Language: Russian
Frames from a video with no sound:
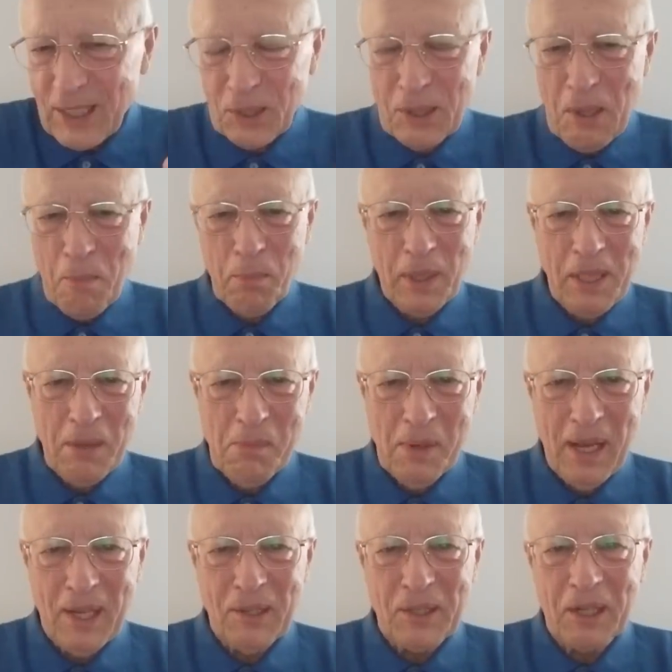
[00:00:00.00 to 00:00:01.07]
что не
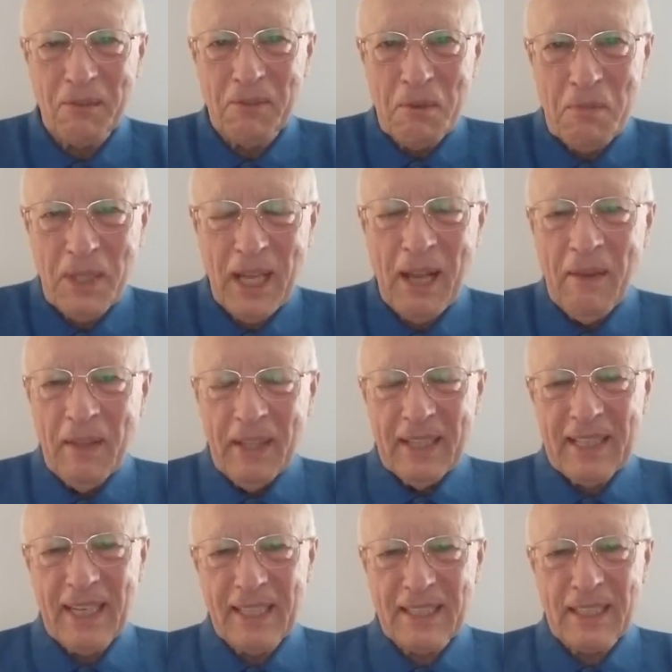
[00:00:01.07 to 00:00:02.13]
понимаю, так вы мне,
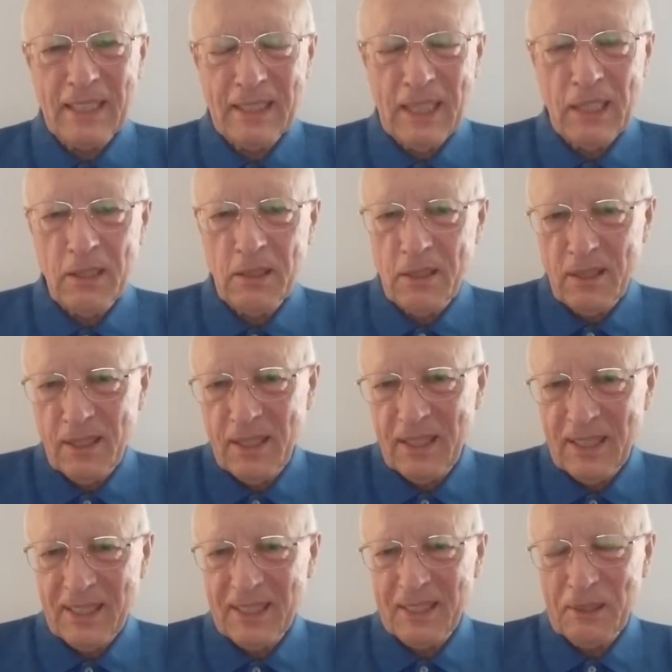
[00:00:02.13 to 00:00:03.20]
так сказать,
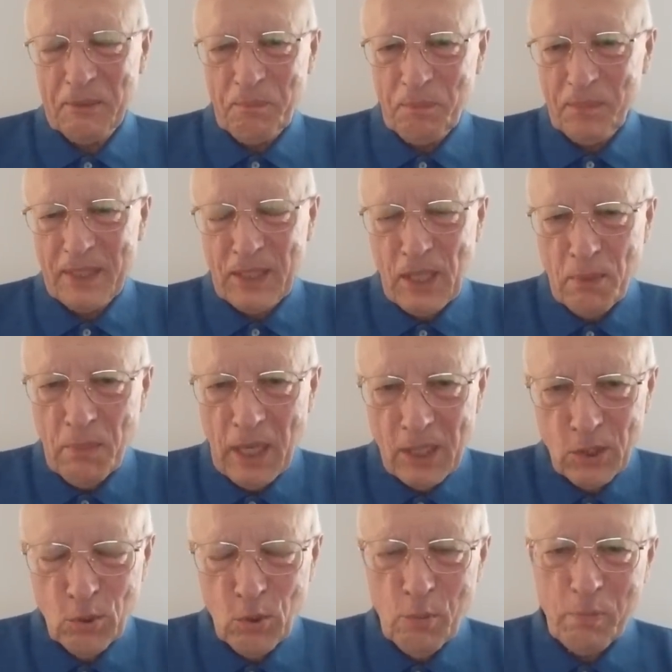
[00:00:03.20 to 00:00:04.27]
э,
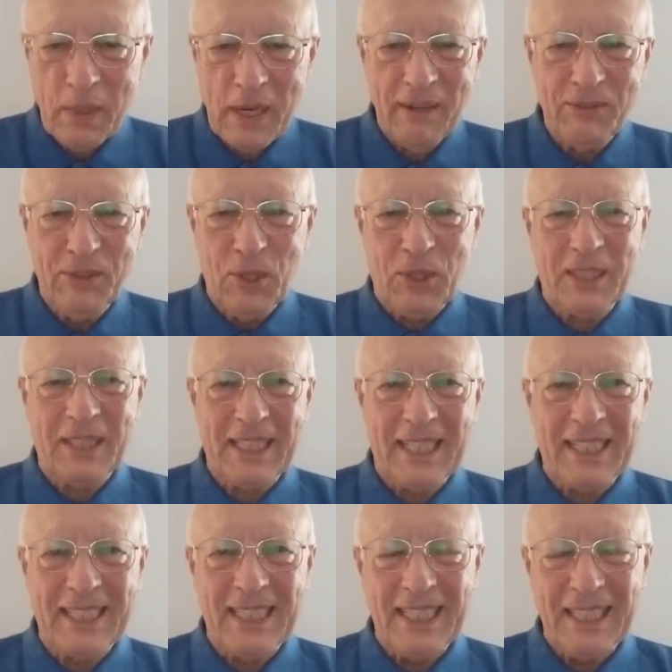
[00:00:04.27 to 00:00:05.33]
сермяжную правду
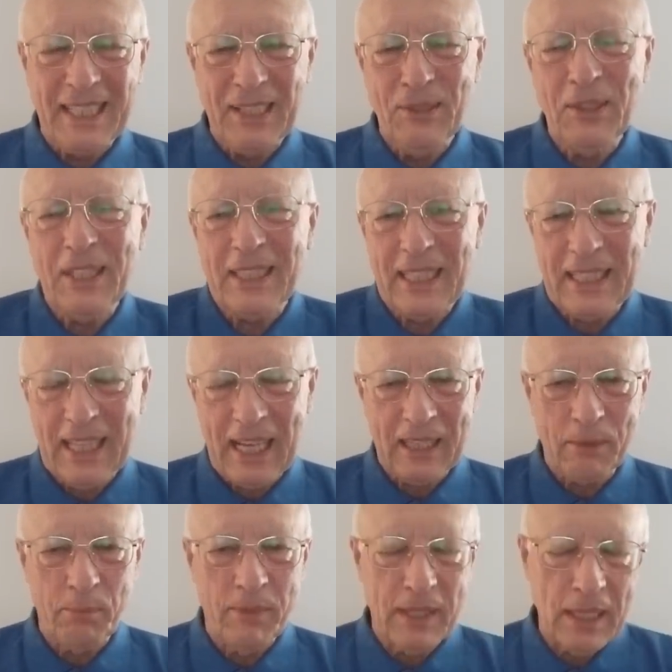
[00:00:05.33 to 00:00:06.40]
расскажите. Ну, это
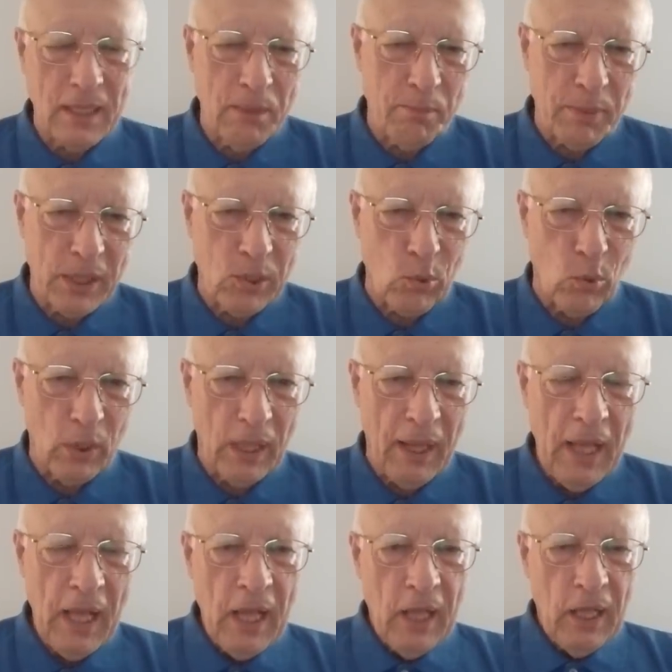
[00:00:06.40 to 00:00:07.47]
так, ради
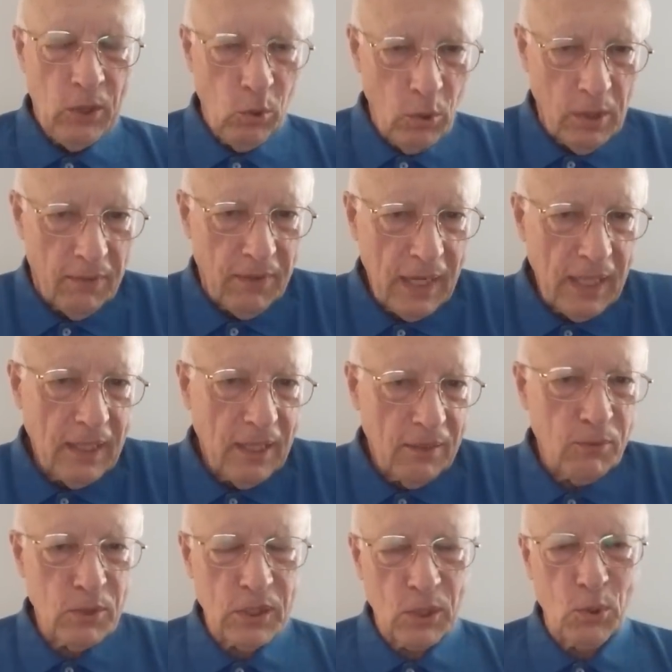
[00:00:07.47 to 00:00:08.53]
прикола. Но
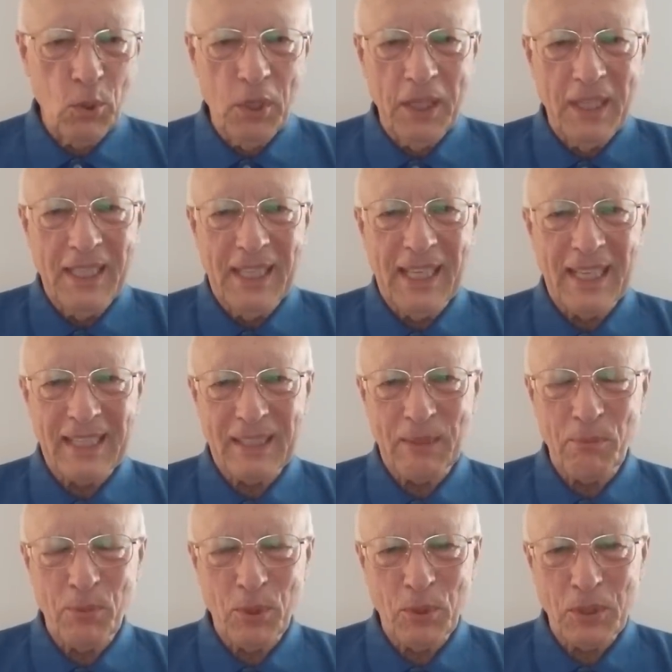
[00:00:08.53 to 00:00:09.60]
явление вот такое
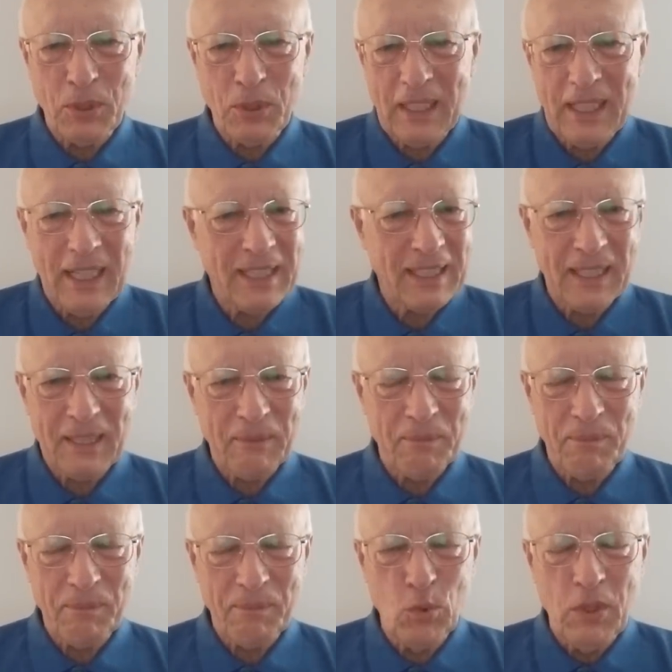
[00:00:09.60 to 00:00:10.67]
есть, просто даже
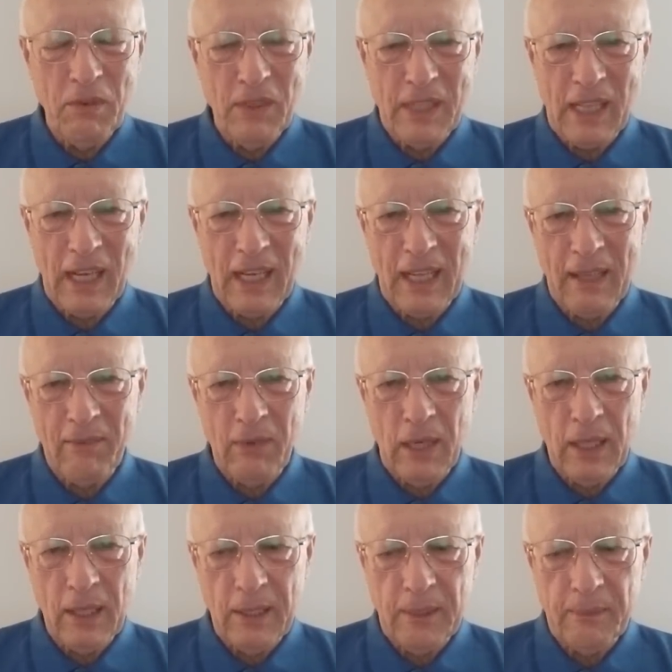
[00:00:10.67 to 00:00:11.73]
удивительное
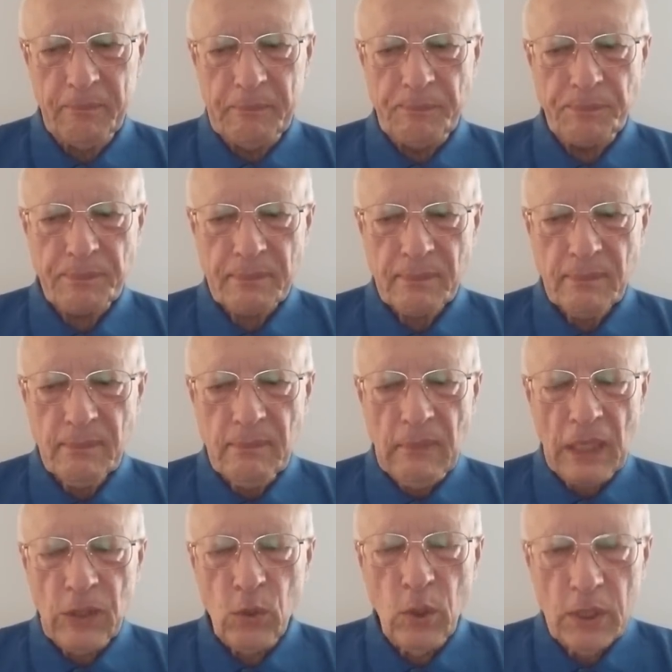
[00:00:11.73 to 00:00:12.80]
явление.
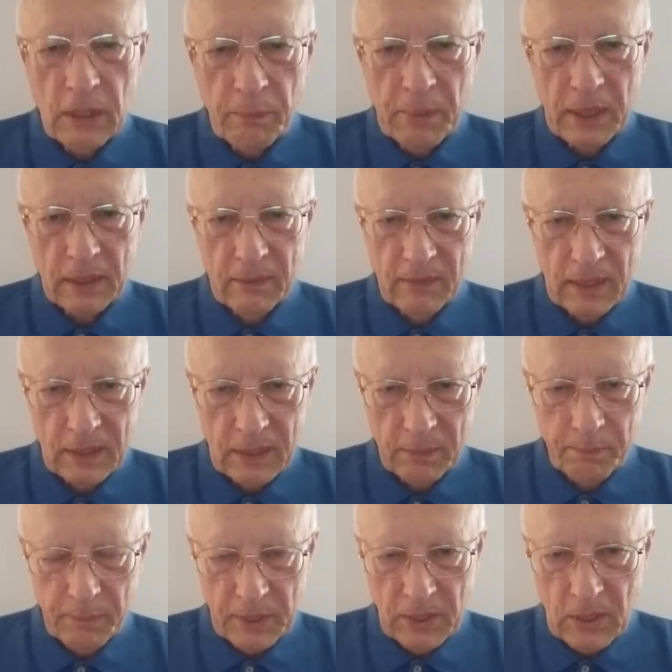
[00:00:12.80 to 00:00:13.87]
Ну, а теперь давайте
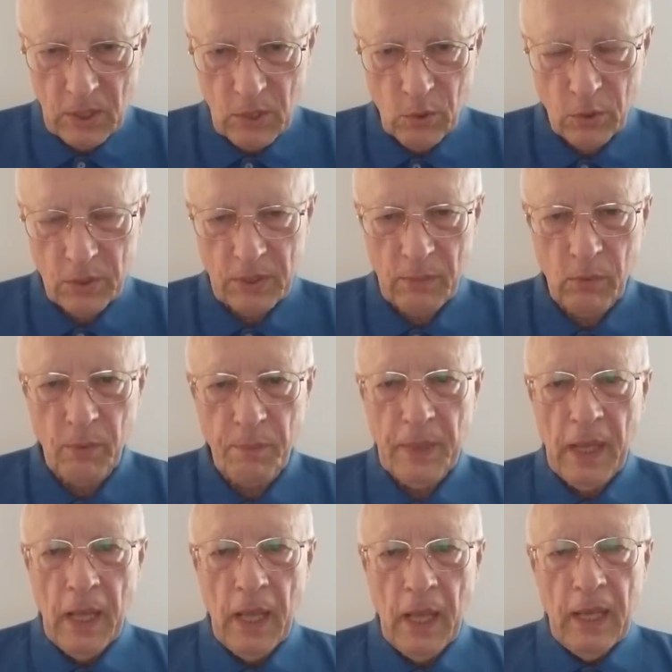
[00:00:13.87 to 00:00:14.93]
по-серьезному.
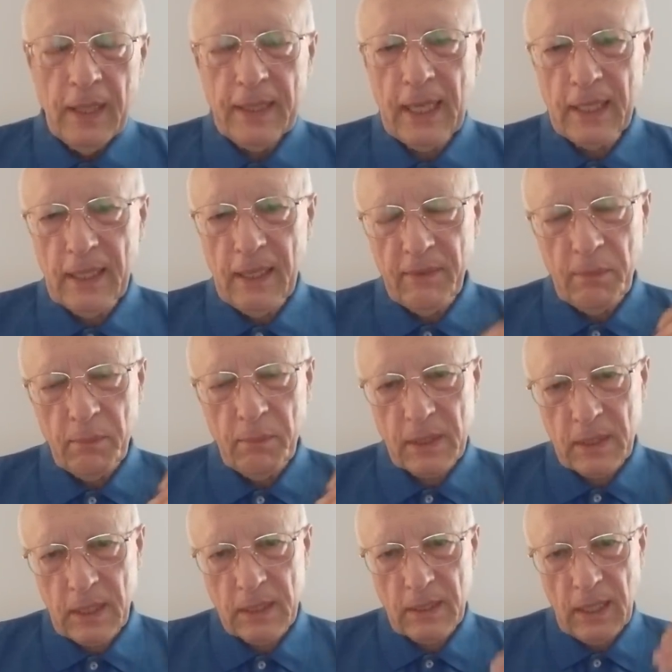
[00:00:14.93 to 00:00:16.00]
Так я вам
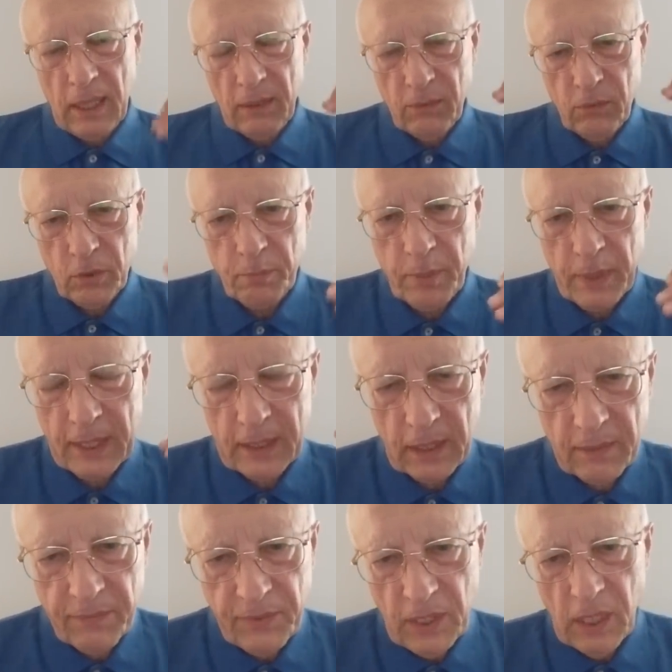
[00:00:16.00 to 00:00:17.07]
рассказал вот про
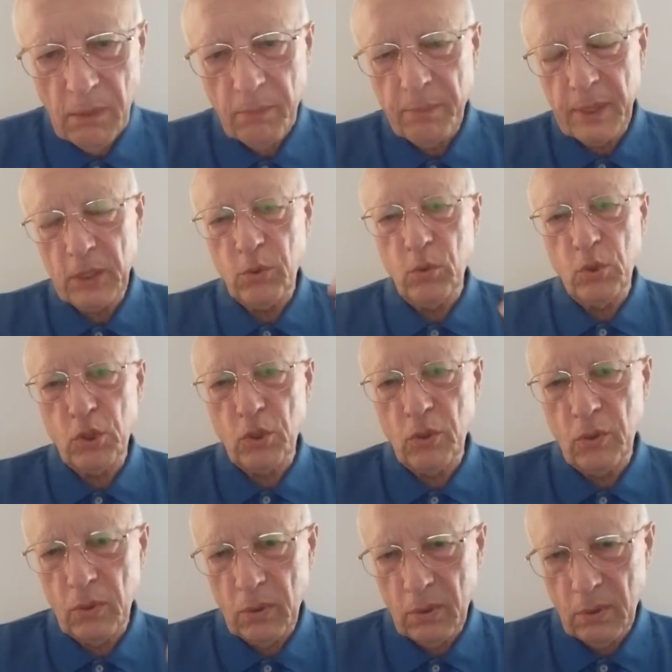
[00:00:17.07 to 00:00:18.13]
этот фильм, про то,
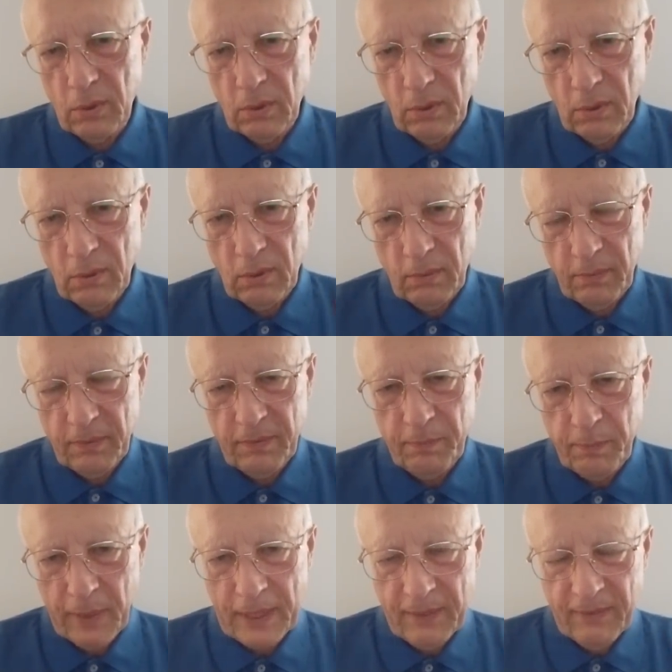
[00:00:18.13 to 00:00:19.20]
что,
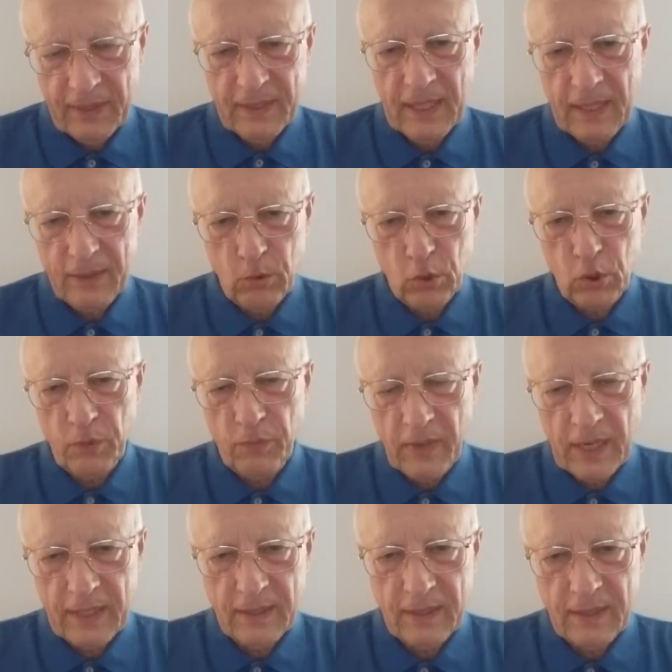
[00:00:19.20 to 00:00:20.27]
про 20, то, что
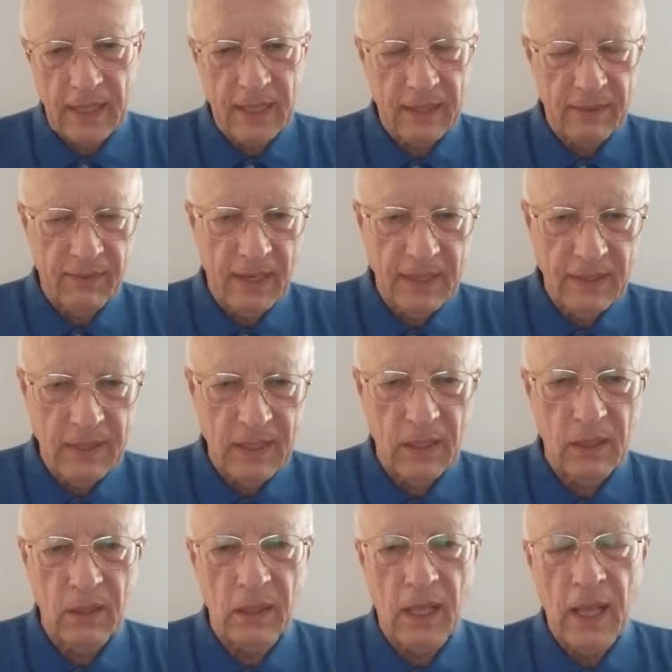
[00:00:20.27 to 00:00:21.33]
Франция 2
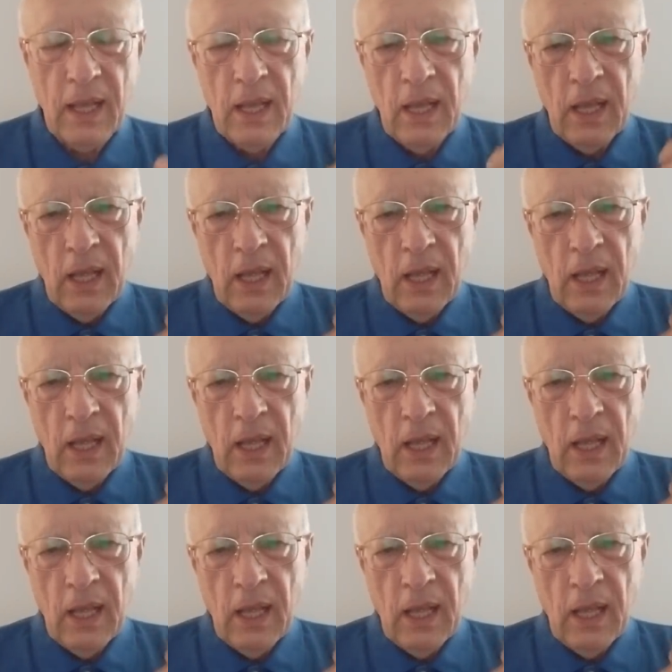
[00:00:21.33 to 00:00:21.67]
сделала,